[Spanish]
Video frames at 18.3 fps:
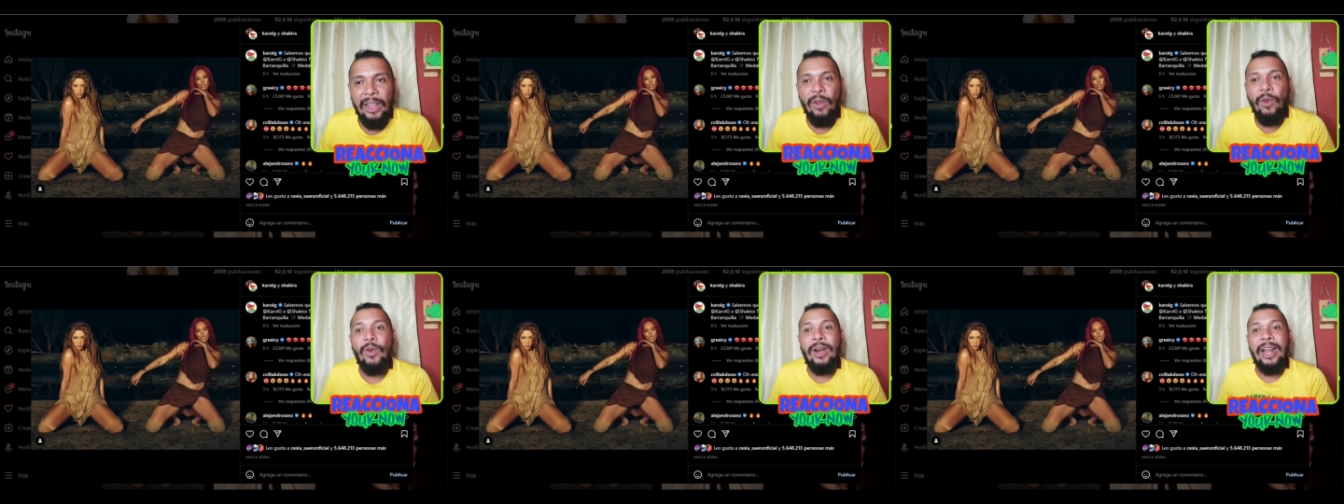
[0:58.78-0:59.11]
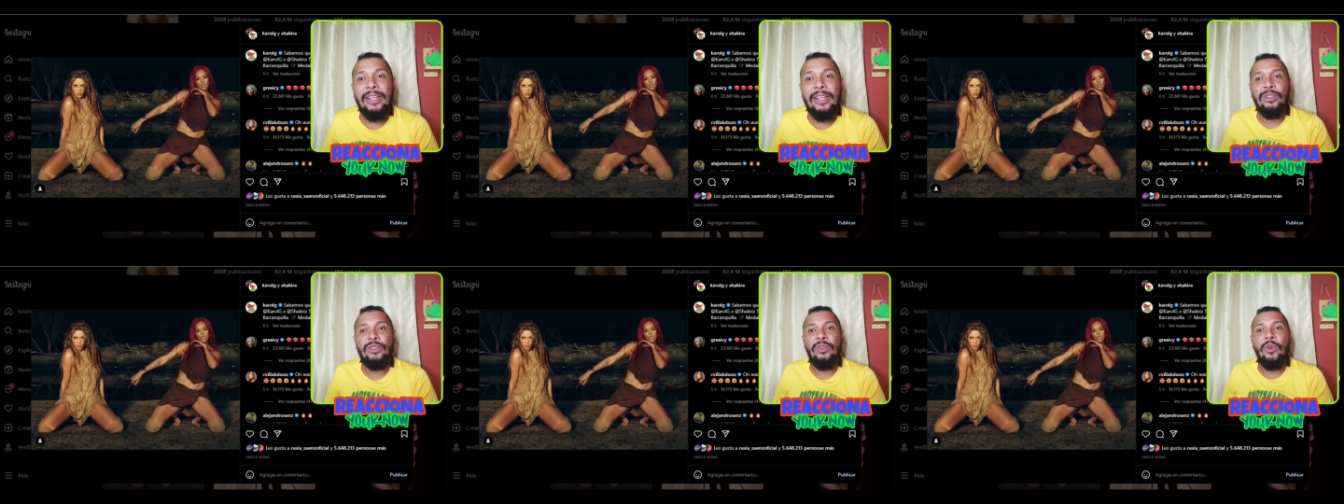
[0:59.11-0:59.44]

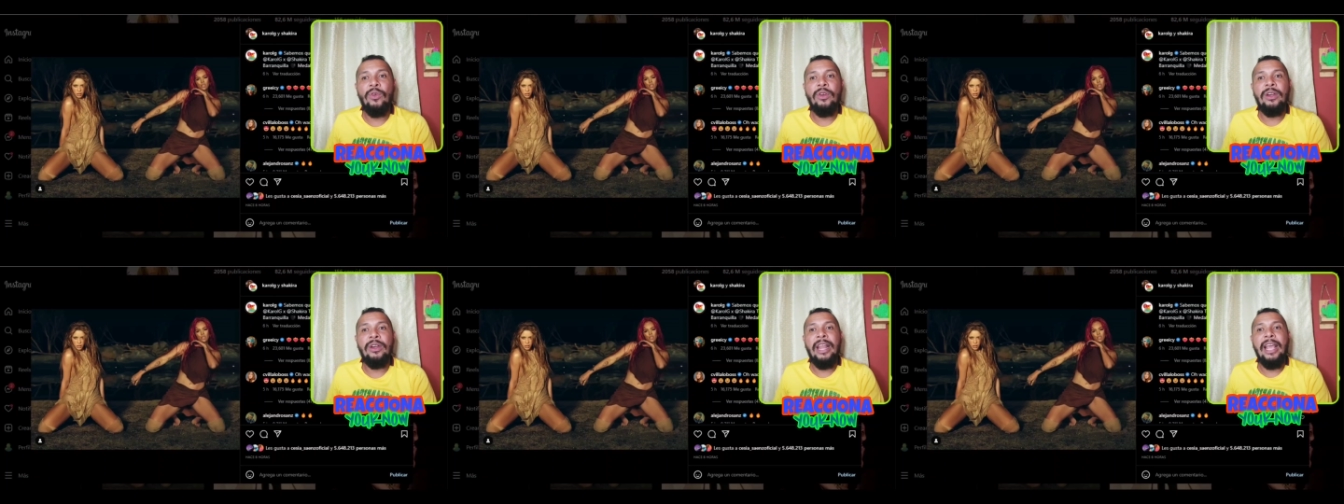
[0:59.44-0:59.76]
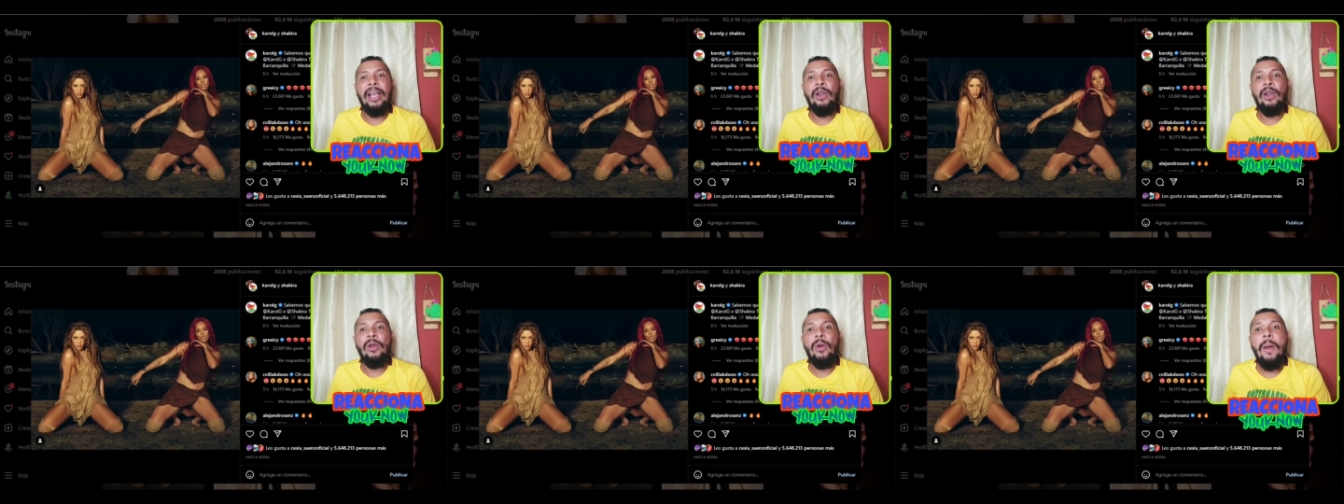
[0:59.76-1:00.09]
Corazón
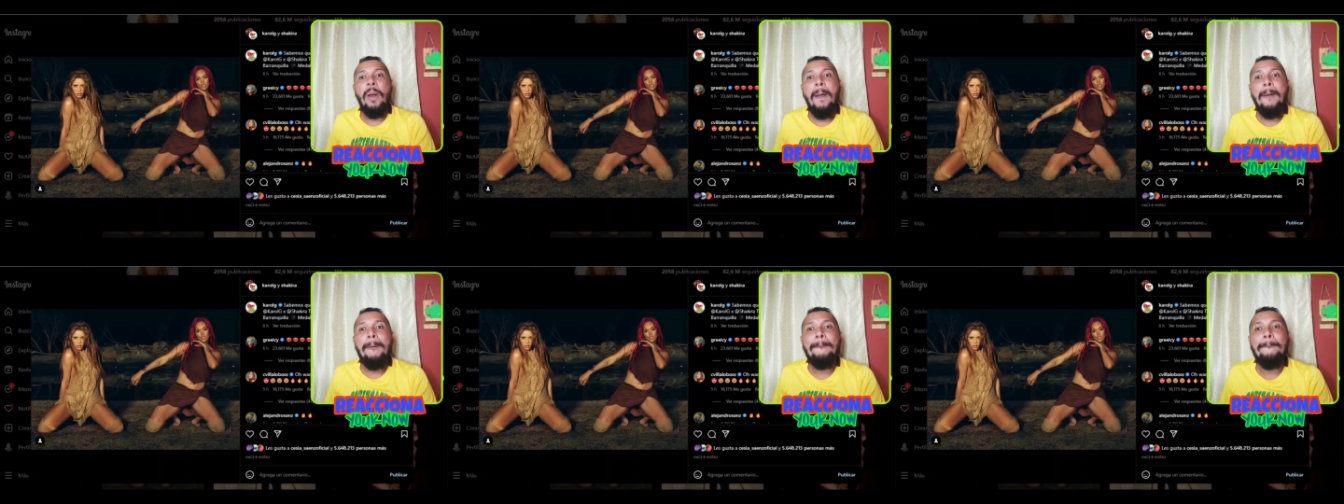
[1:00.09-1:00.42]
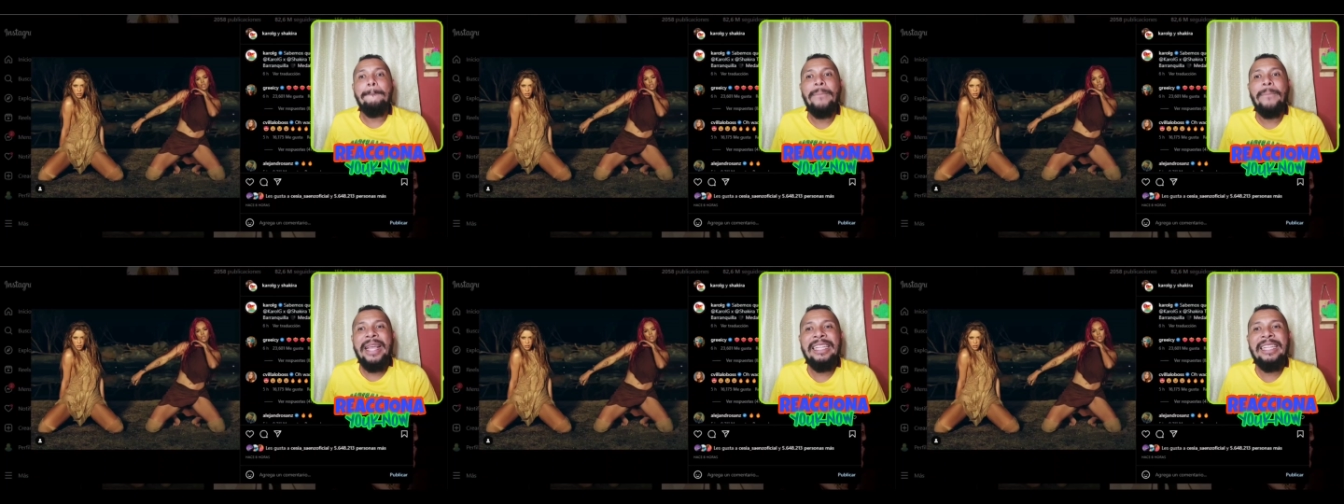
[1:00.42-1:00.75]
Negro,
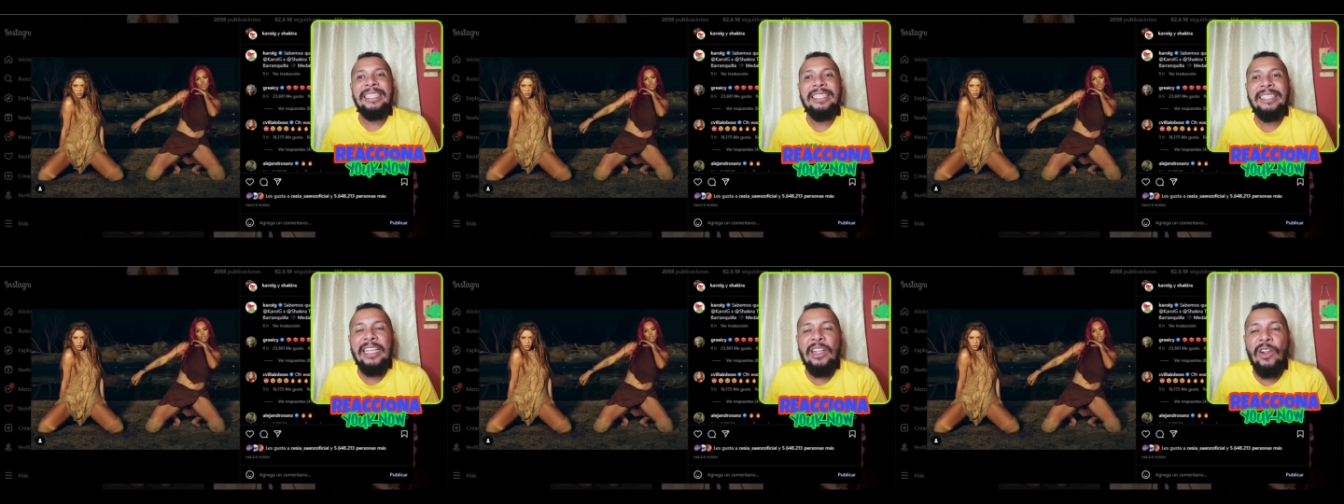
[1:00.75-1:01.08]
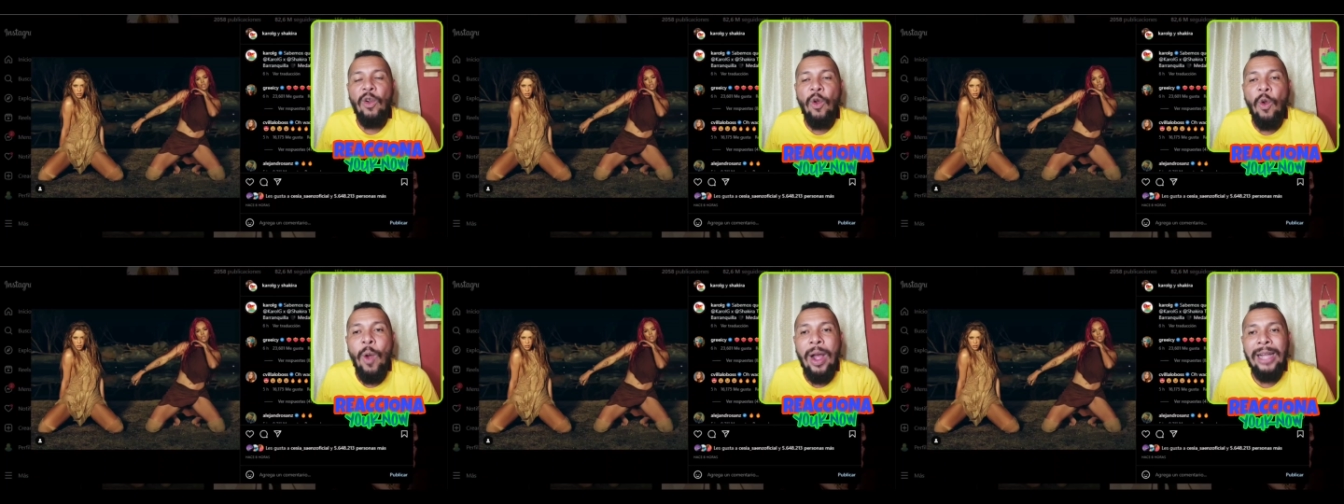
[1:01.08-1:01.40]

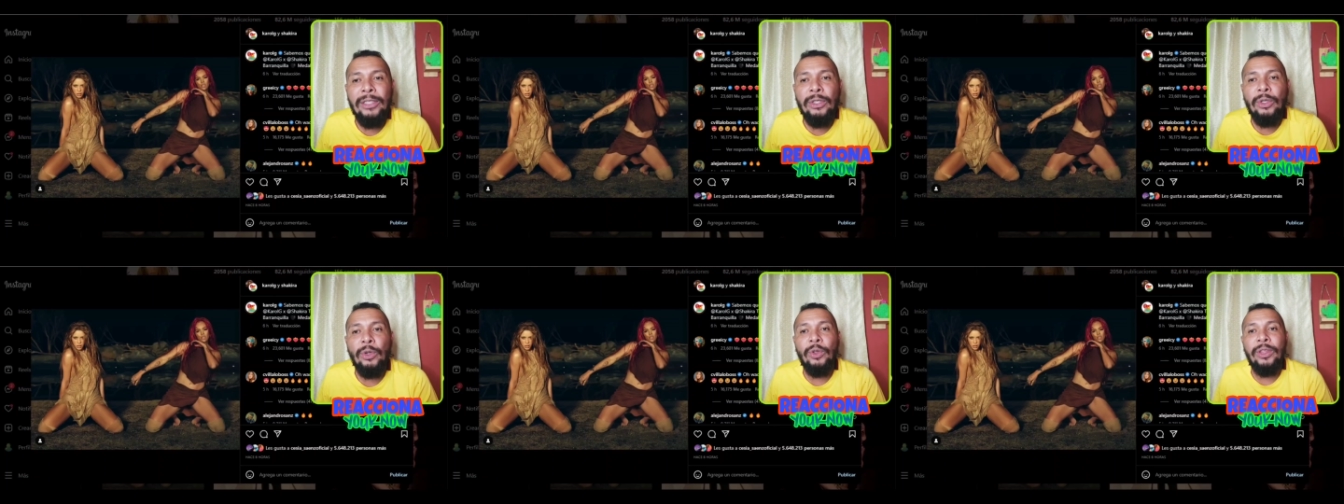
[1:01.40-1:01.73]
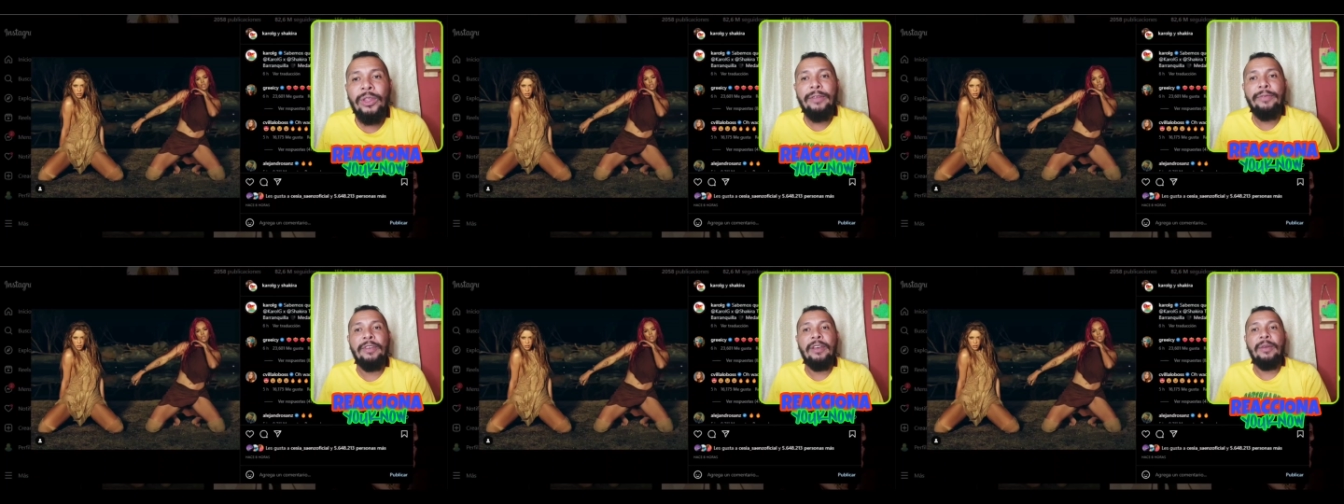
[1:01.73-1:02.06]
24
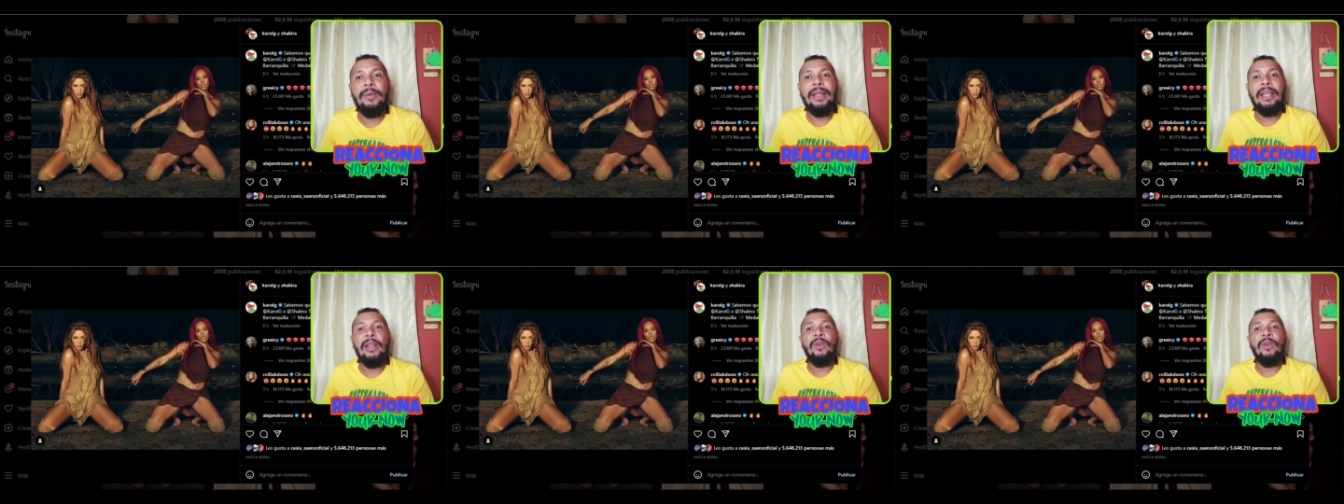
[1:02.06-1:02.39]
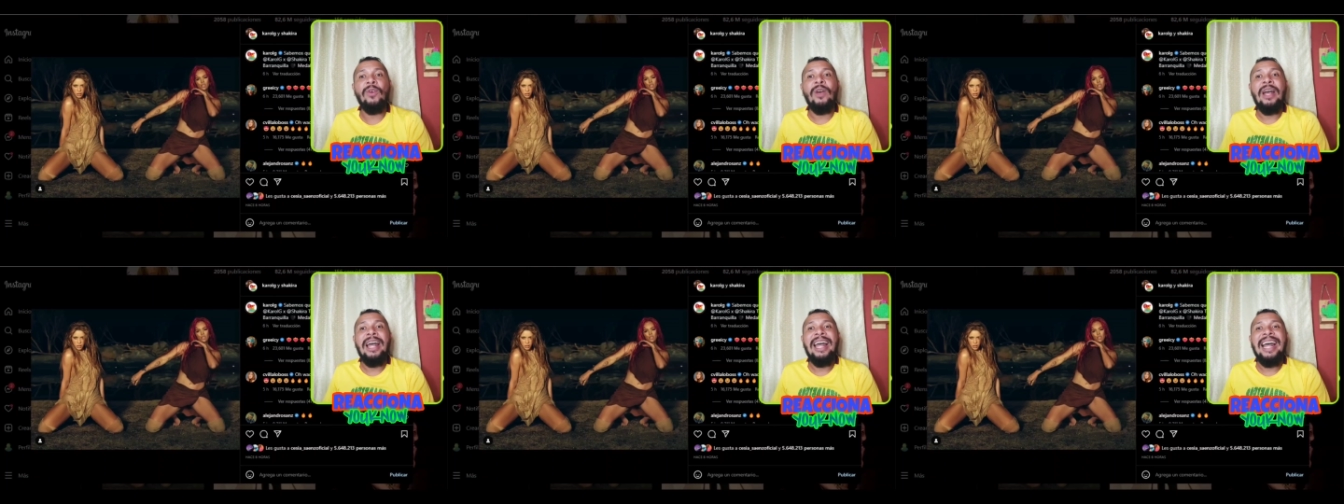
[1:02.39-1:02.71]
de
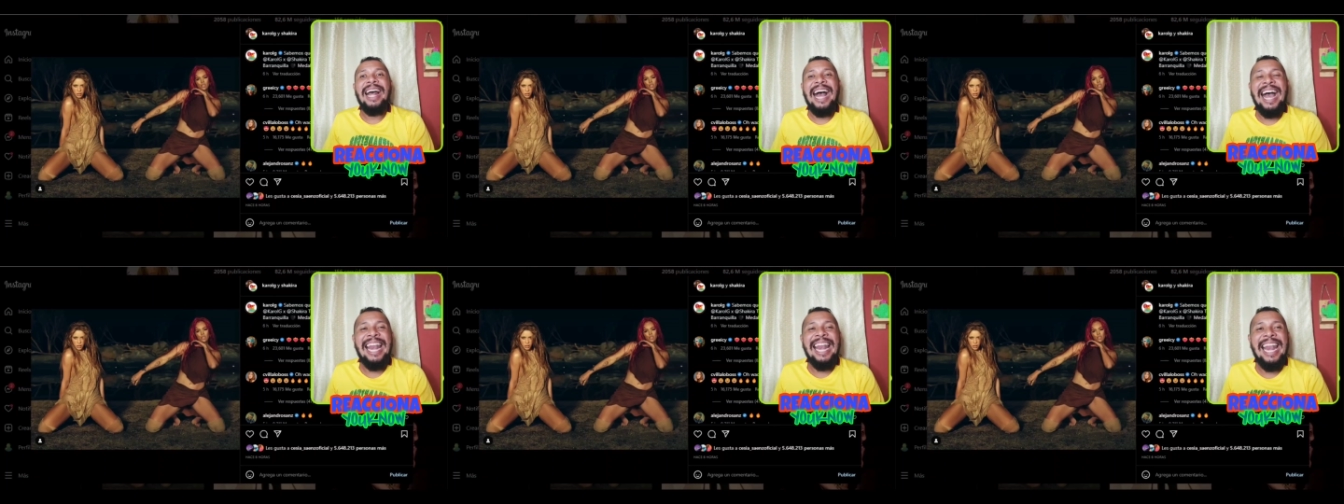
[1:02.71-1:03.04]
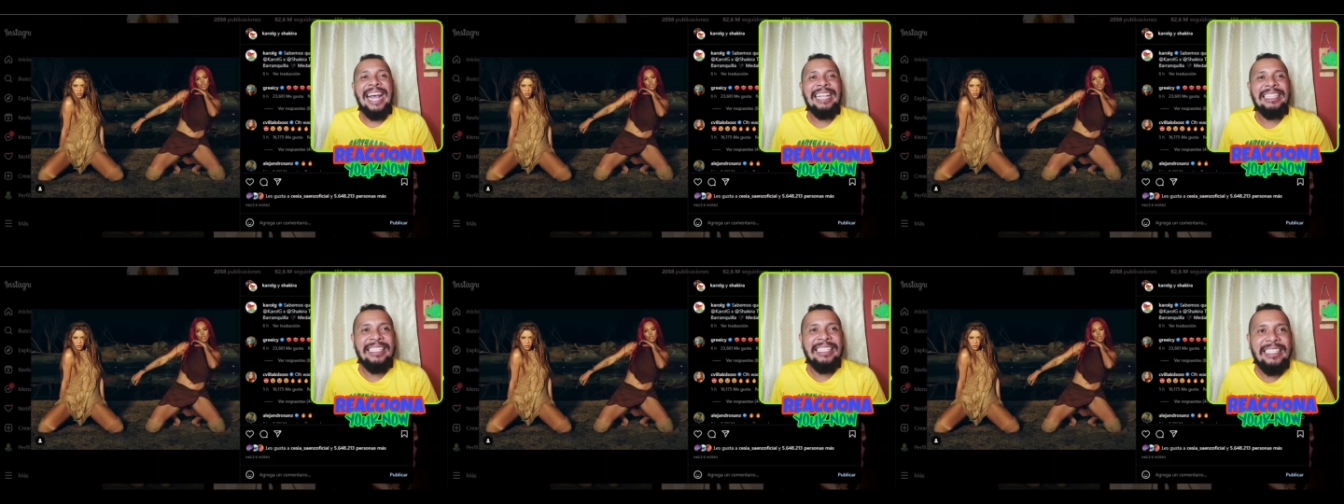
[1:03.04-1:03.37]
febrero a
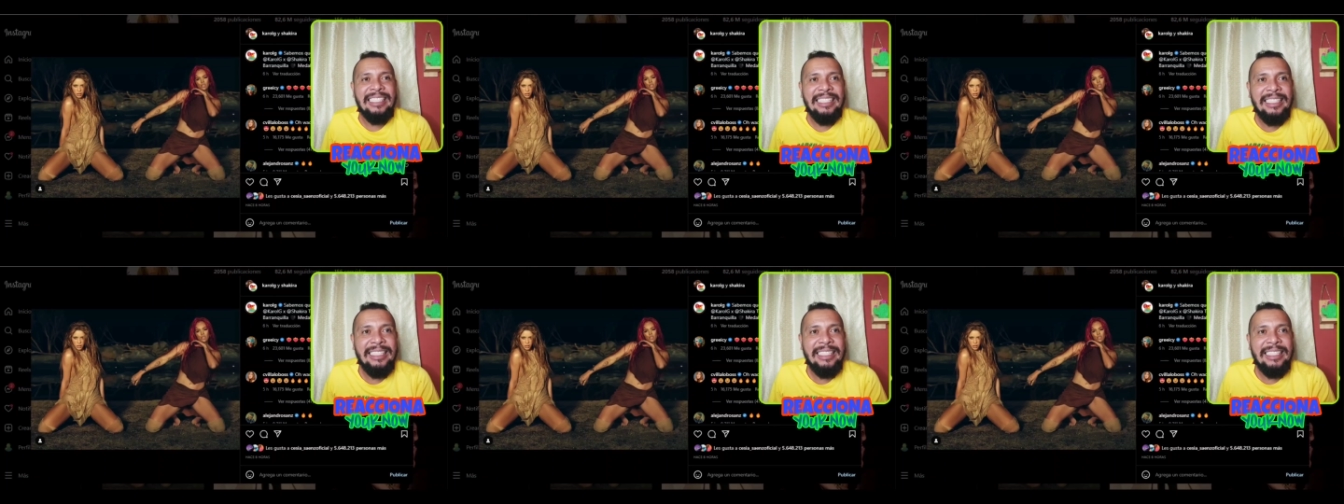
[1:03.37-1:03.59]
las